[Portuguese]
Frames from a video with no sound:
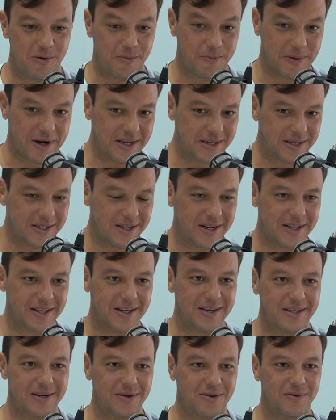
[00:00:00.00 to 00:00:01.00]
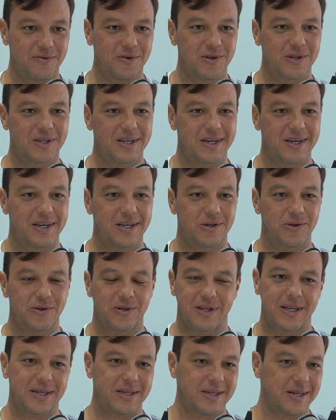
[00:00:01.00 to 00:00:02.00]
É um prazer estar aqui com vocês. E o
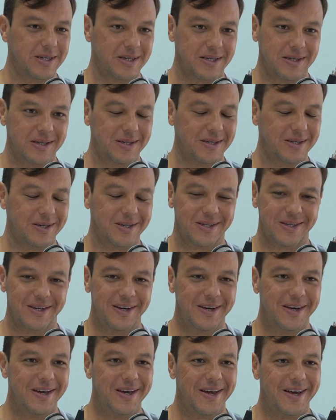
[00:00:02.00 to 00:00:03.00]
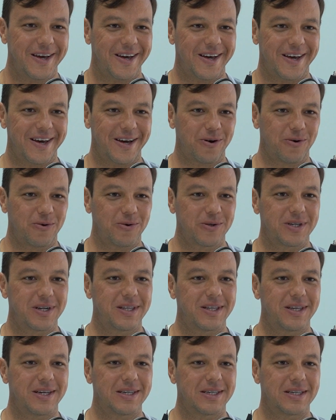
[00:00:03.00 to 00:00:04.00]
DDC Sances, é, com
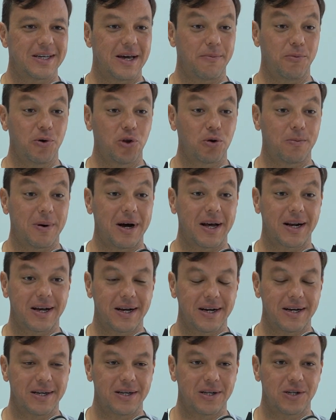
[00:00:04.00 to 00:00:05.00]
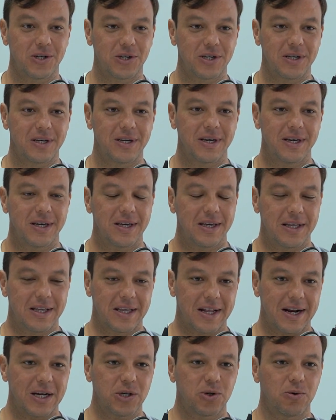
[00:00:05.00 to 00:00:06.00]
certeza, é muito marcante e
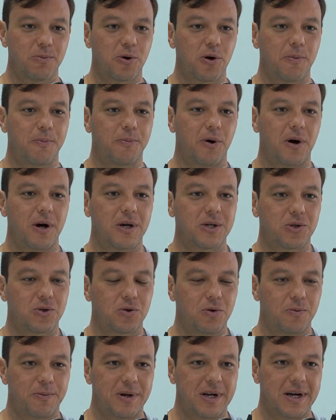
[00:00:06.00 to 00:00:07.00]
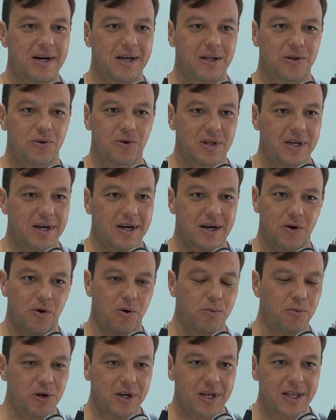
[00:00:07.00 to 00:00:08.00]
traz um propósito para toda a
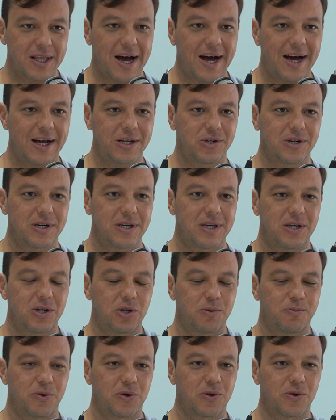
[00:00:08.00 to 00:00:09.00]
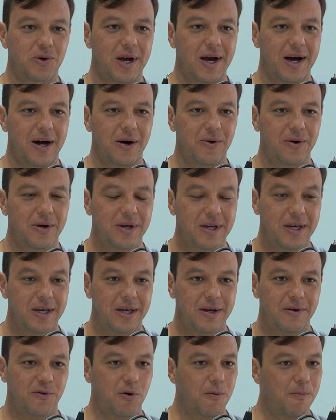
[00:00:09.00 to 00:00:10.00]
comunidade aqui de Portugal.
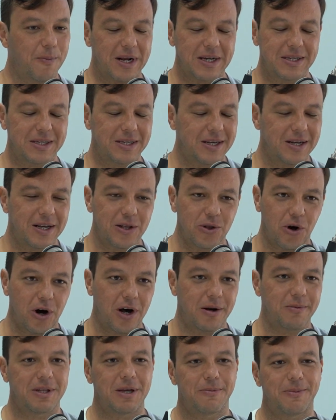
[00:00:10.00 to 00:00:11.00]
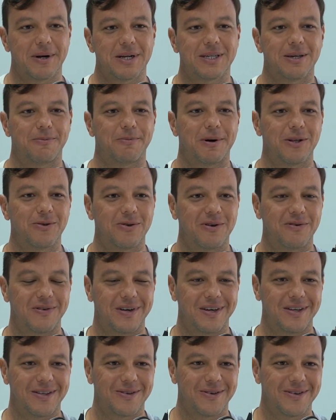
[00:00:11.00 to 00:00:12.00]
Foi um prazer enorme ter participado do
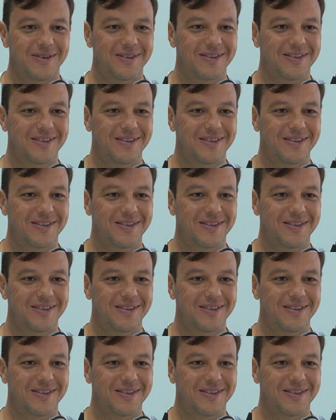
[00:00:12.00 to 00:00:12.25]
evento.